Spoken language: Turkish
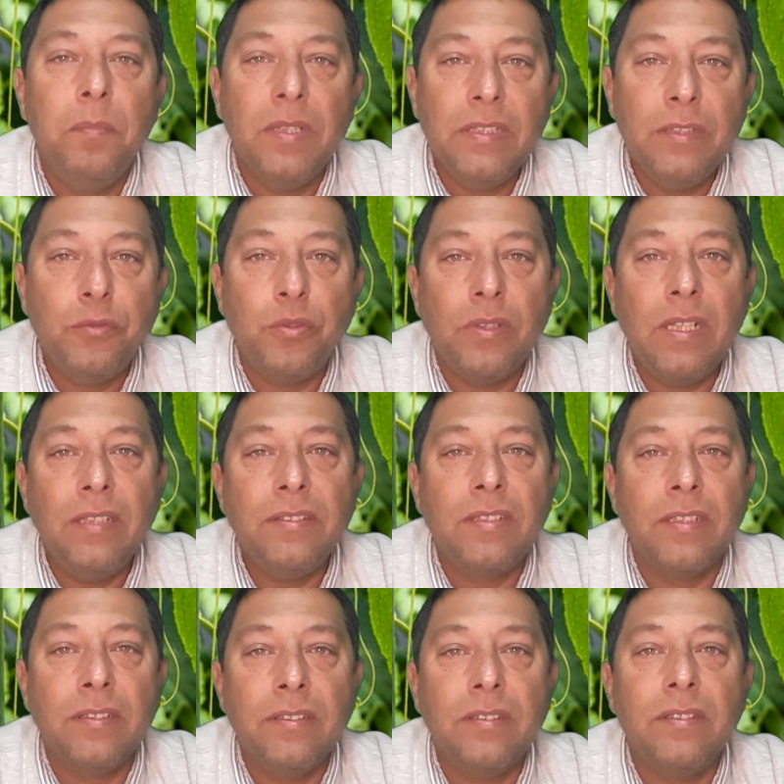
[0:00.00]
Bana
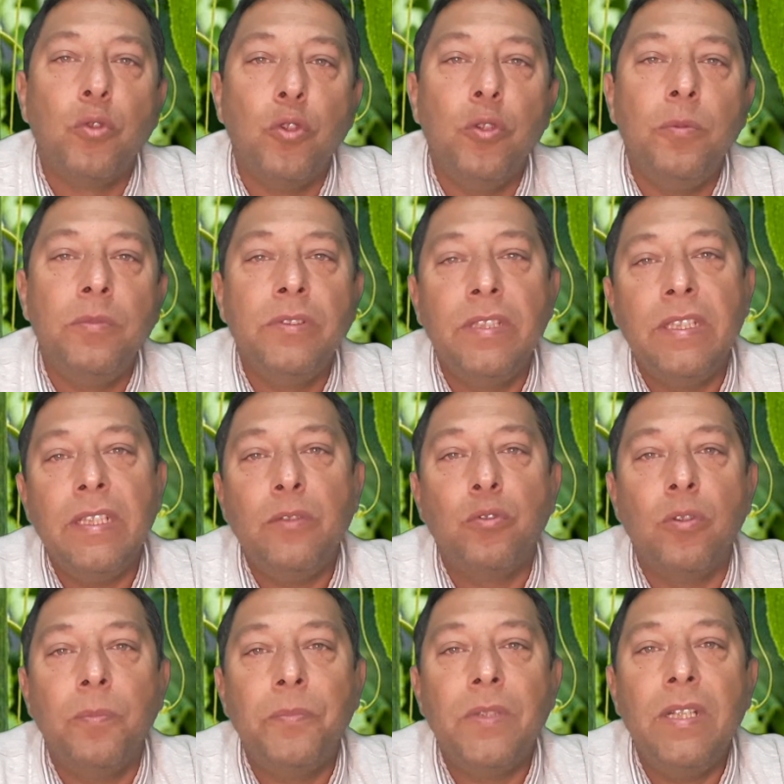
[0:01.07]
sorarsanız tohumu direkt
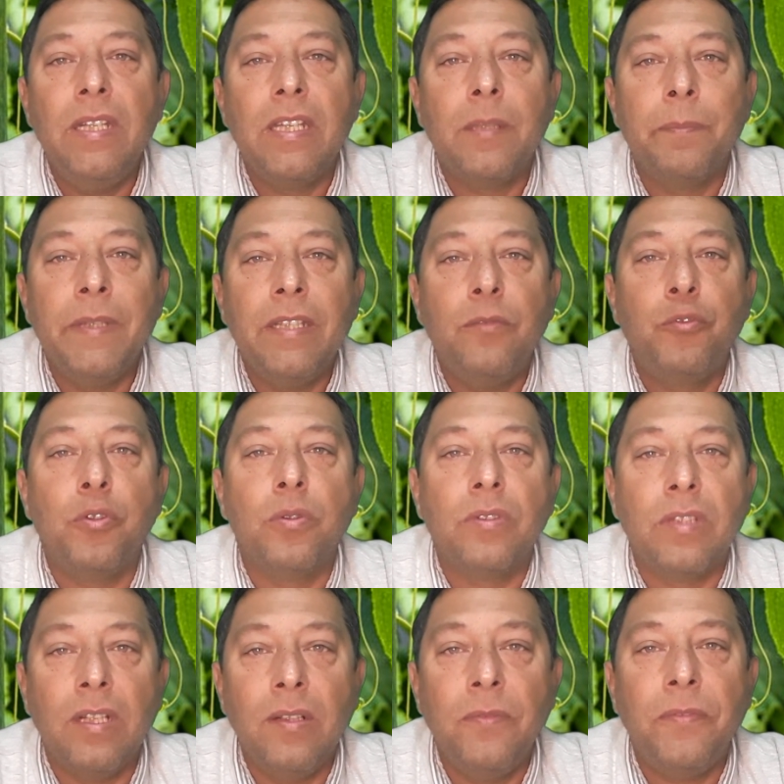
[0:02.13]
toprağa ekmek
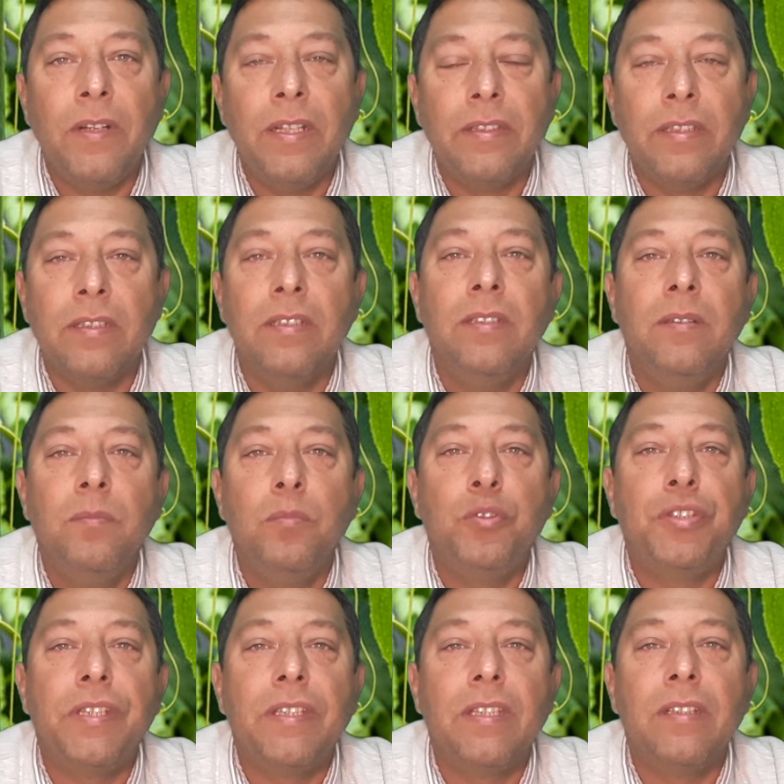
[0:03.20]
çok daha faydalı. Bu
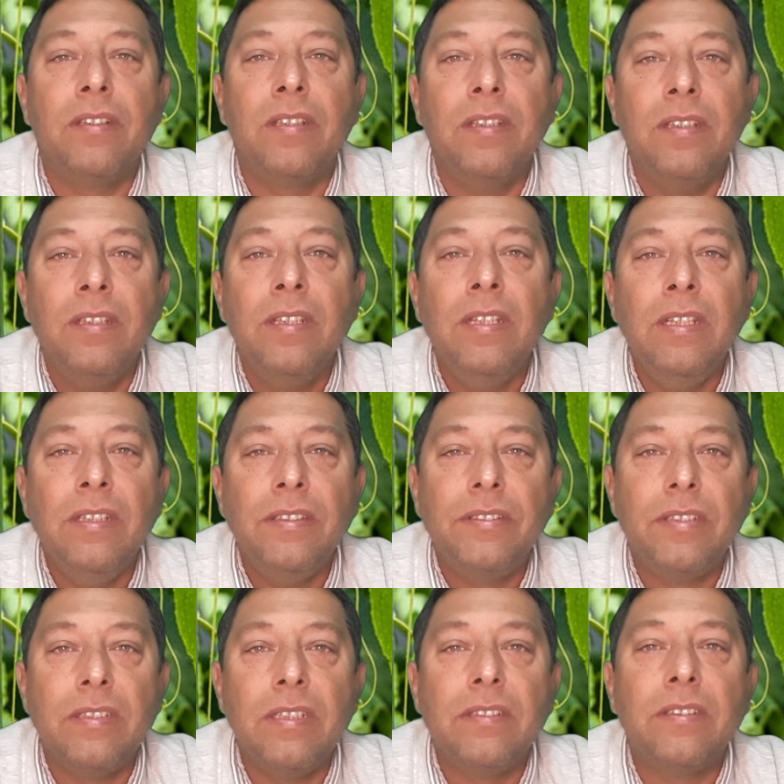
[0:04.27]
şekilde
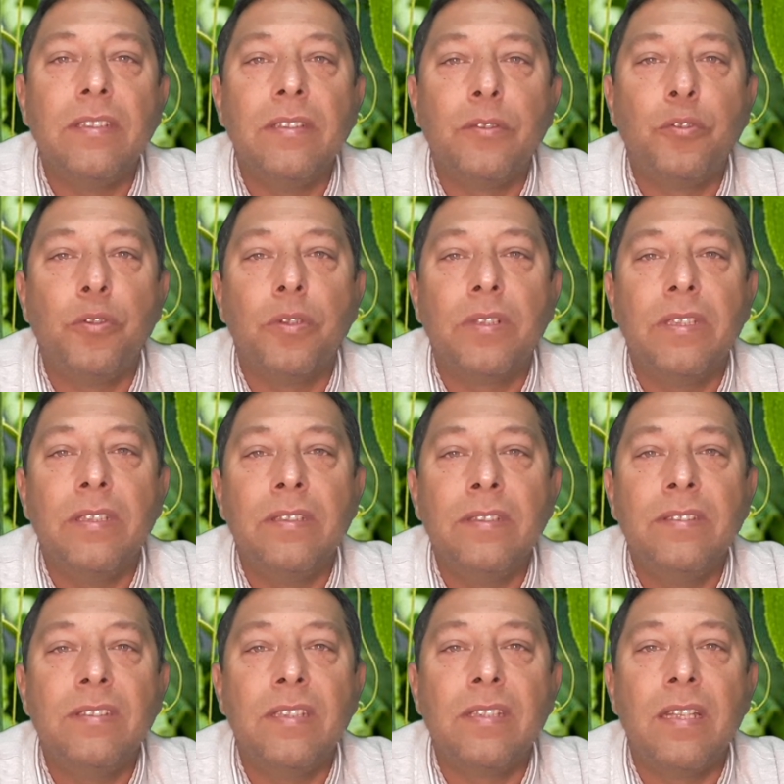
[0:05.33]
salatalık köklerinin
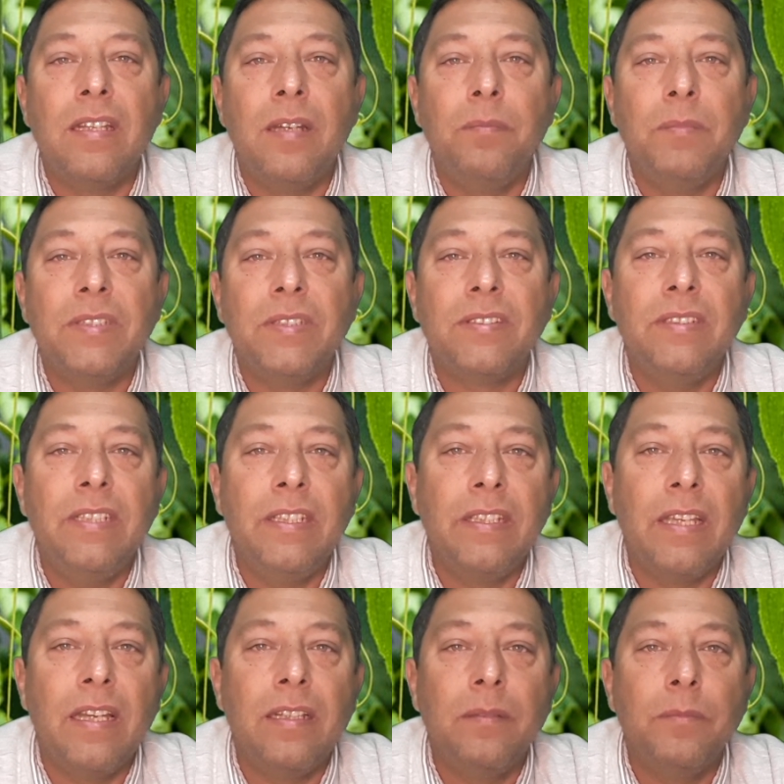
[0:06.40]
zedelenmesini
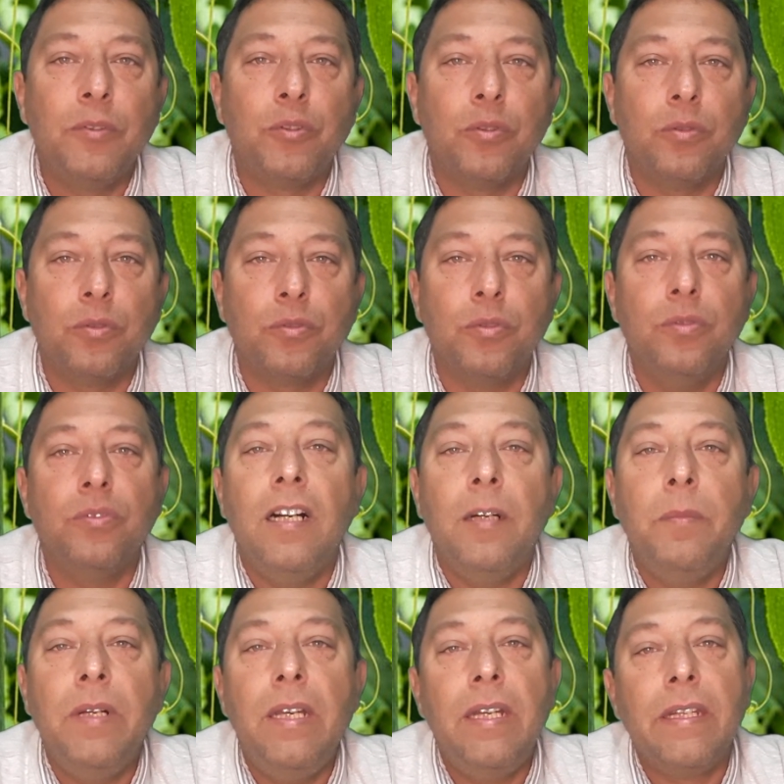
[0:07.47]
engellemiş olursunuz.
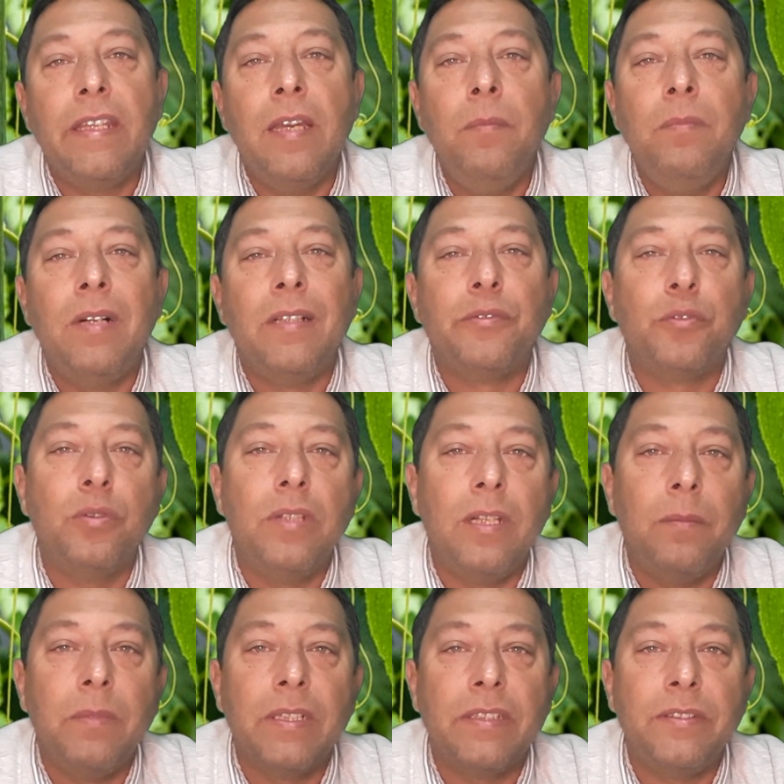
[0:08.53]
Ama erken mahsul
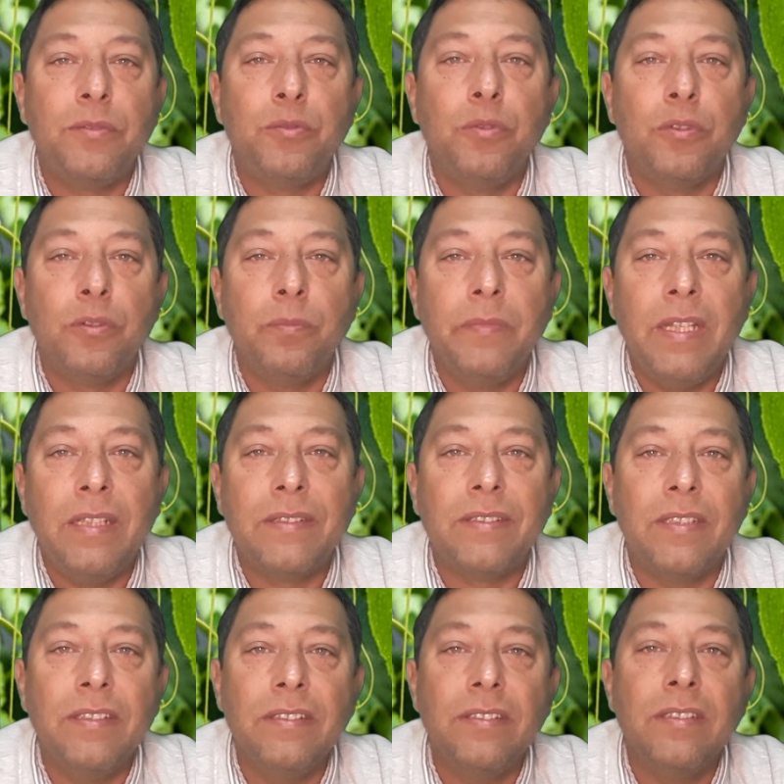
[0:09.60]
almak istiyorum
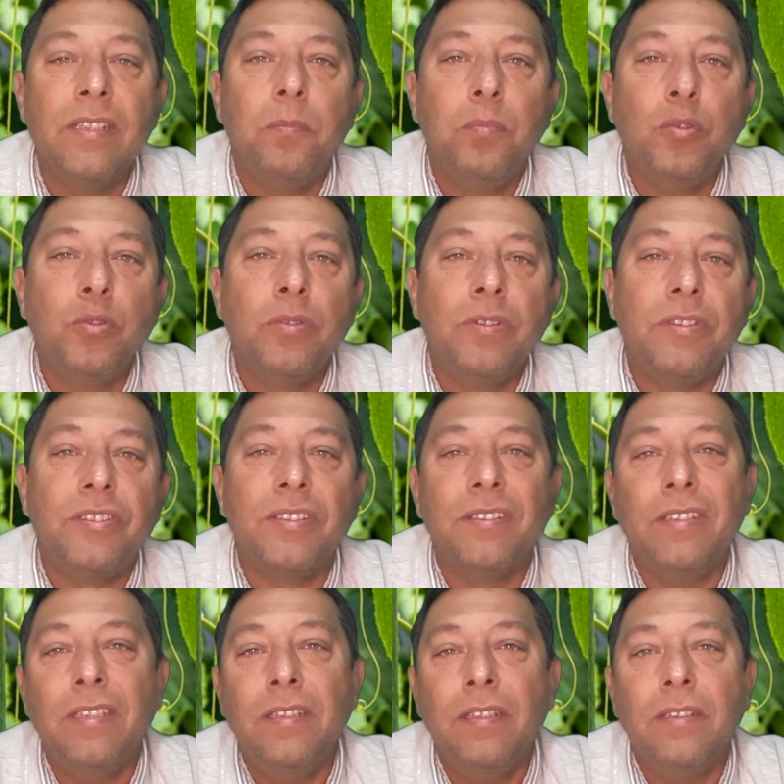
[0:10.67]
derseniz bunun için
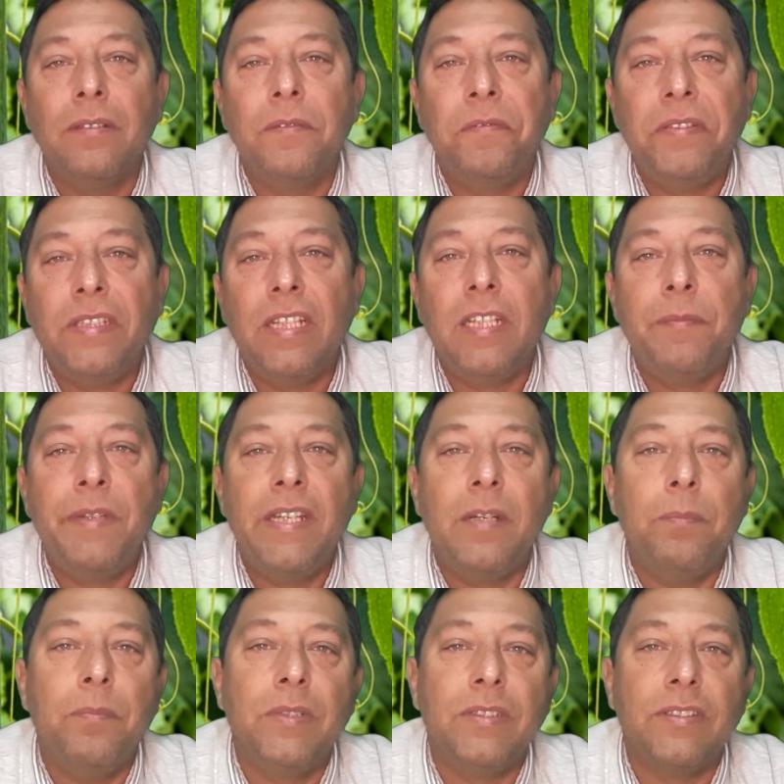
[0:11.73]
de fideleme
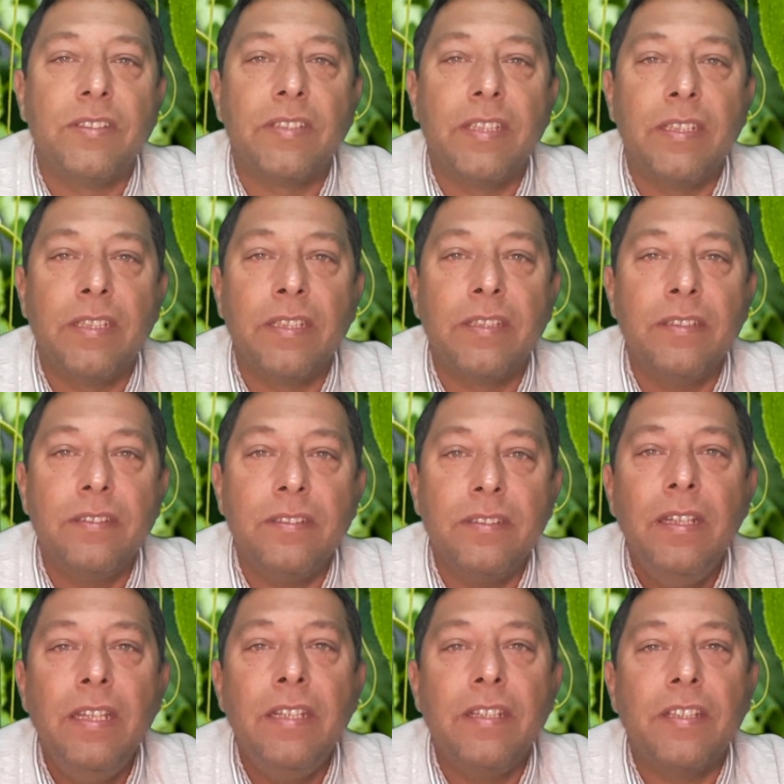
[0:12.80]
yapmanız gerekir.
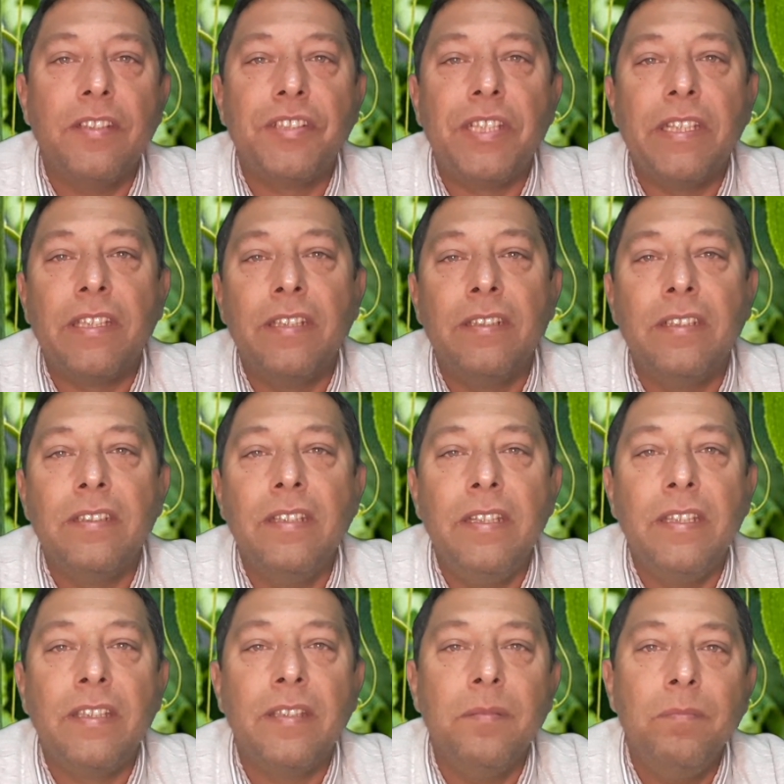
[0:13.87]
Her iki şekilde de
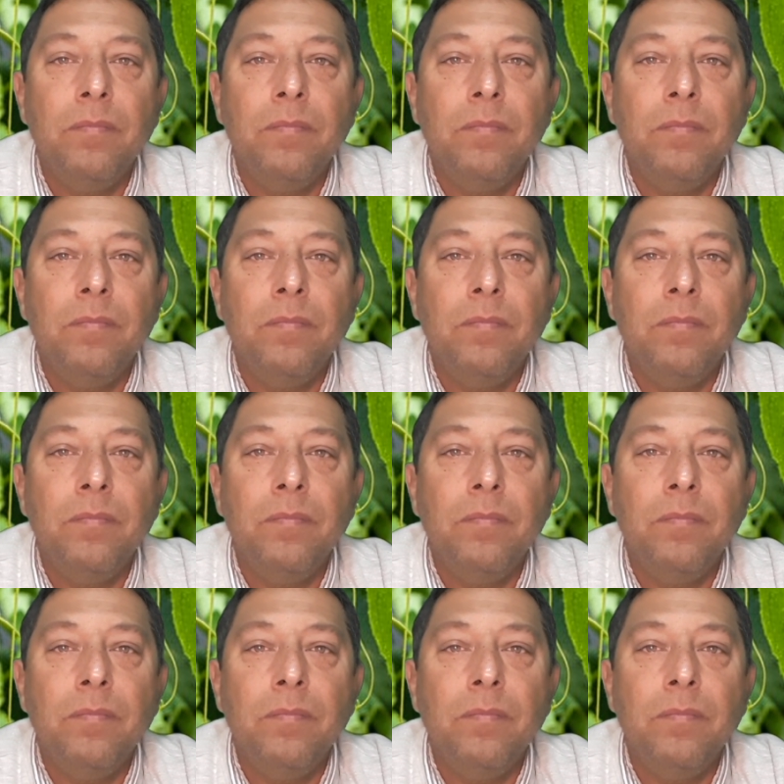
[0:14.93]
ekim